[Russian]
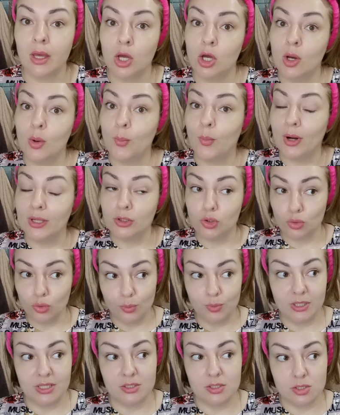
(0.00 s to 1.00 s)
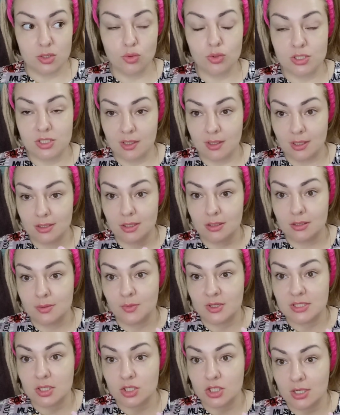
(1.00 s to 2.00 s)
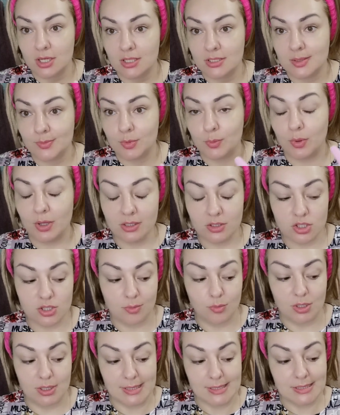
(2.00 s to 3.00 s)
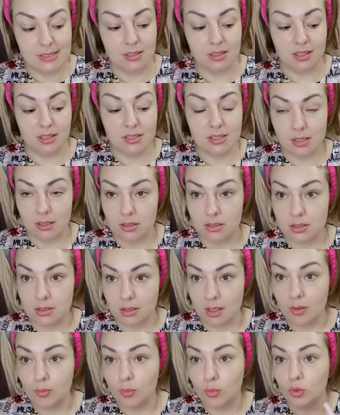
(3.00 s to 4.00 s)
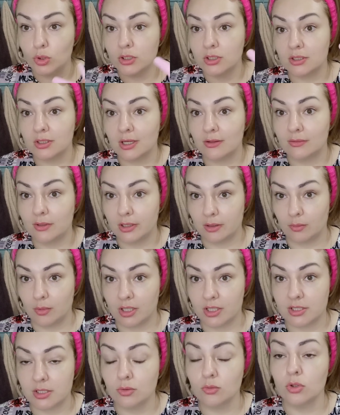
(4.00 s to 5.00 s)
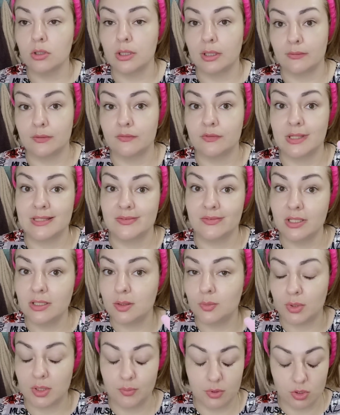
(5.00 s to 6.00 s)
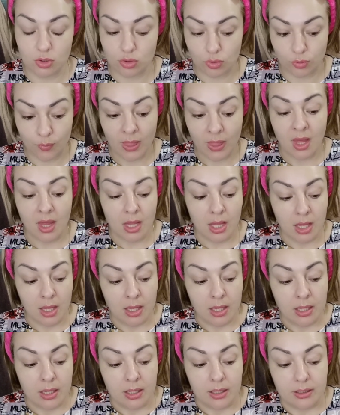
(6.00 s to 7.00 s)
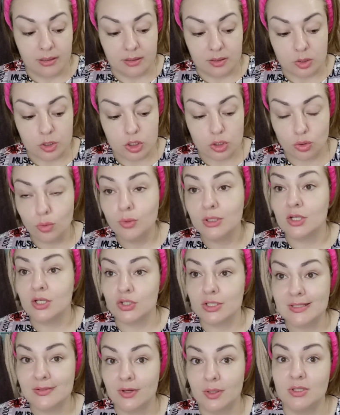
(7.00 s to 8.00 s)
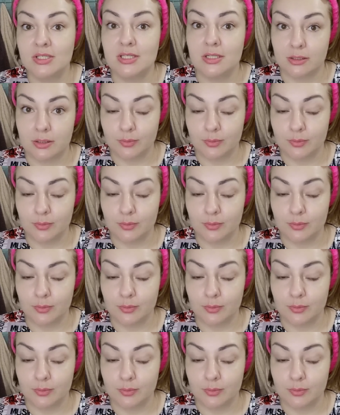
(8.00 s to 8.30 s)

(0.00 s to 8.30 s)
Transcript: Подробная инструкция, как делать массаж этими баночками, есть на сайте, да, под товаром. Артикул я вам в названии пропишу. А, что мы должны с вами делать?